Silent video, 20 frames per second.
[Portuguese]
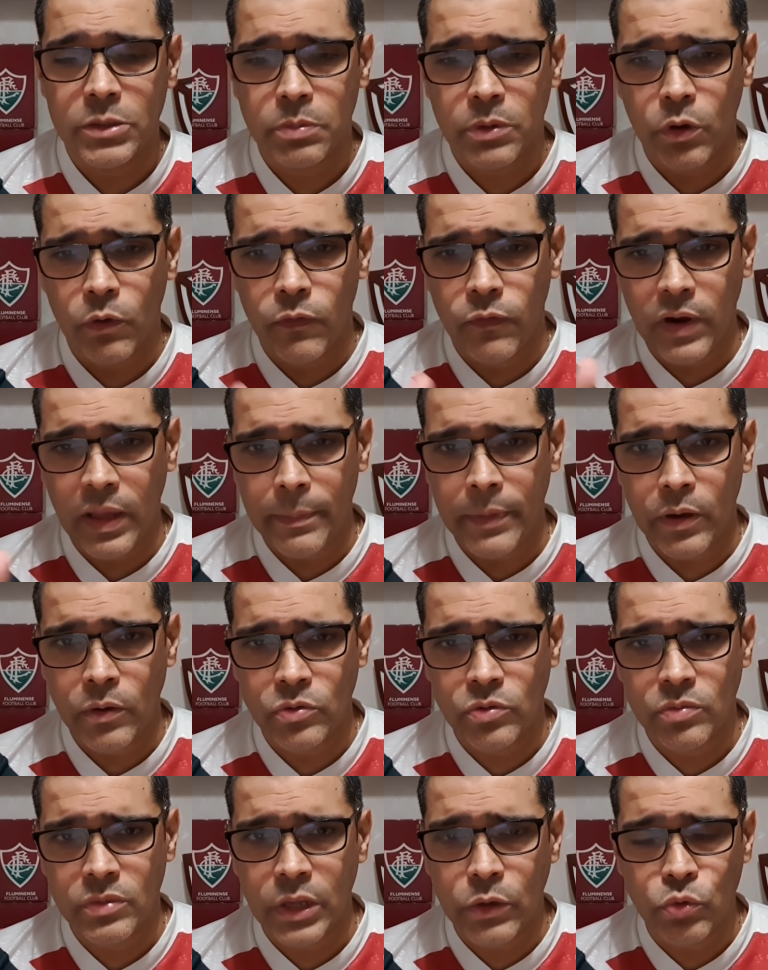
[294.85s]
porque o Flamengo
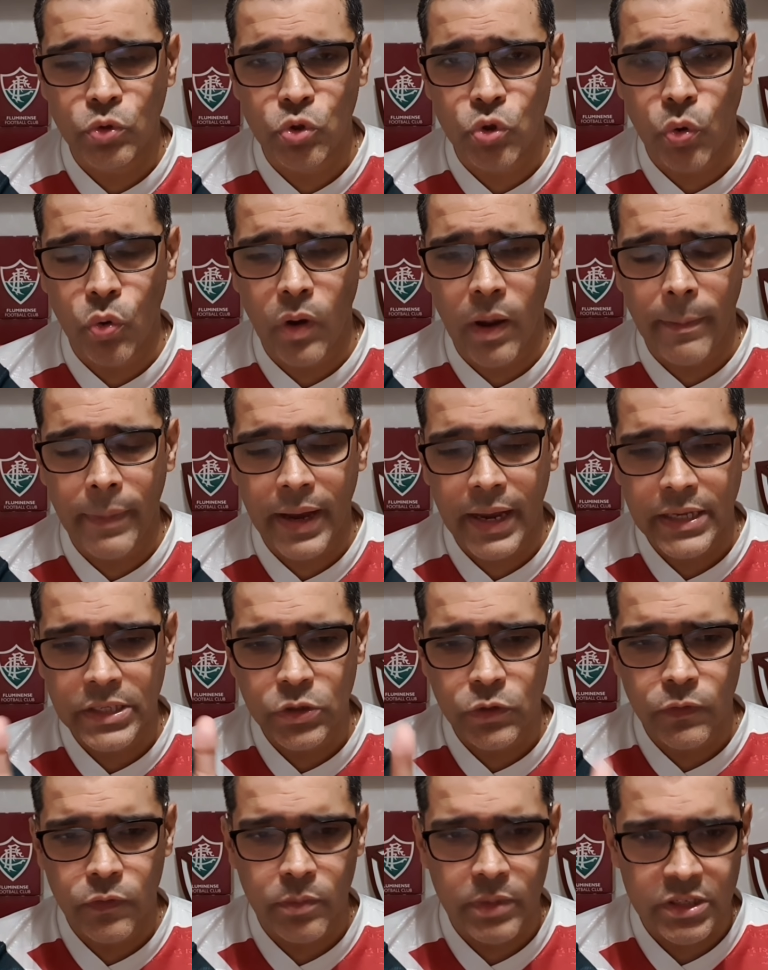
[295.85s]
tem um jogo a mais e o
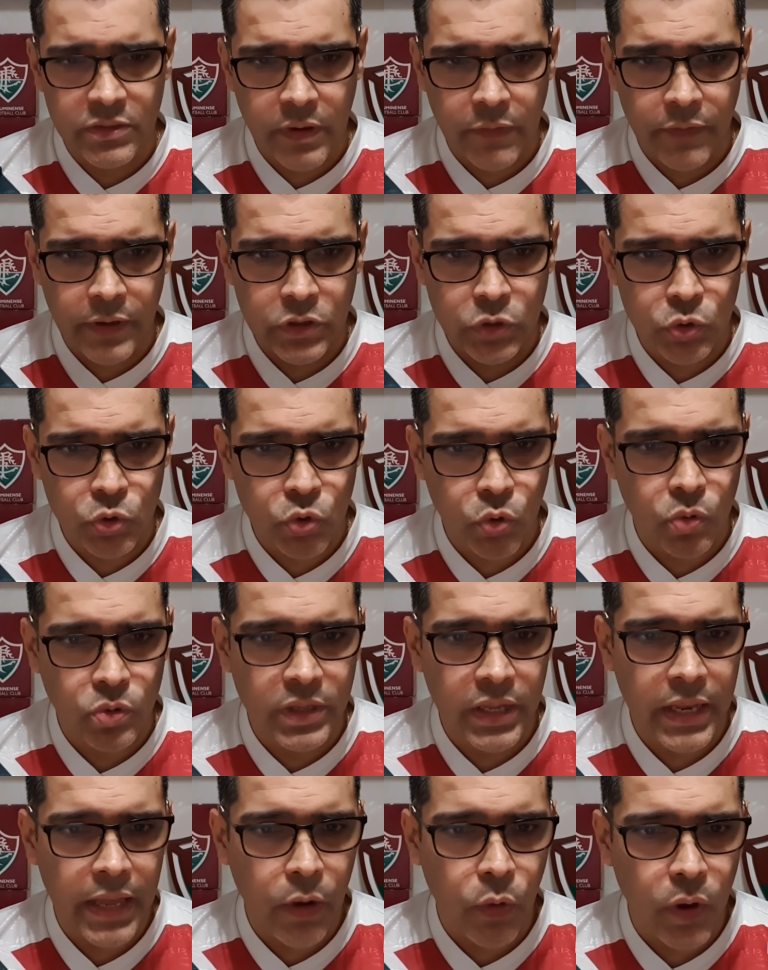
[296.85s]
Fluminense vai fazer o jogo
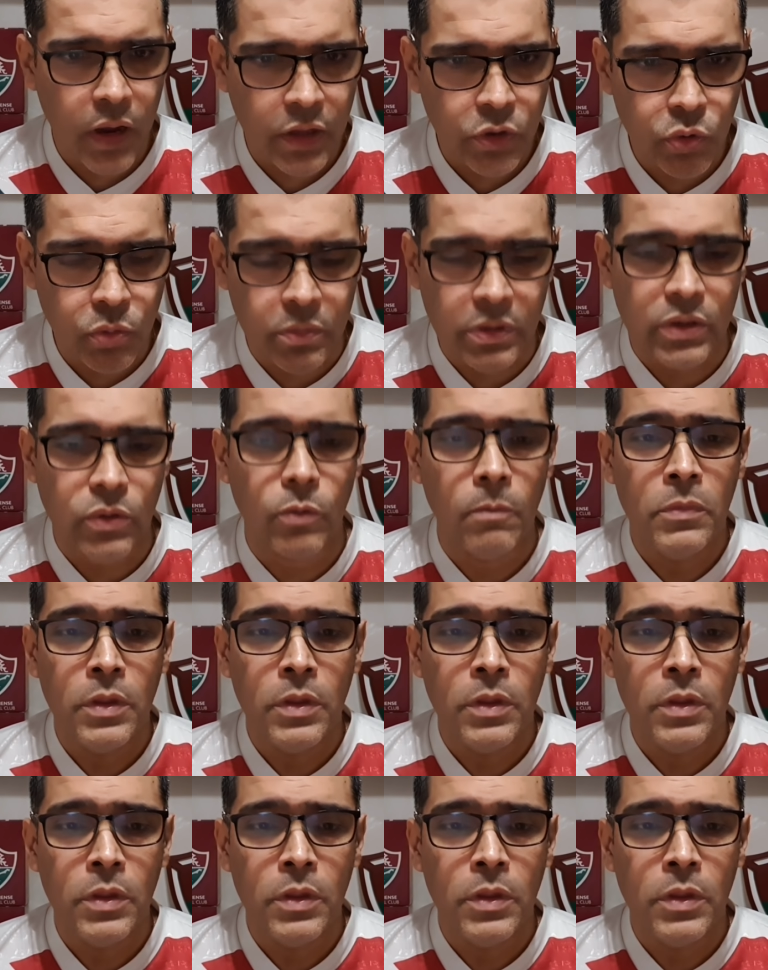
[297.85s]
dele agora domingo.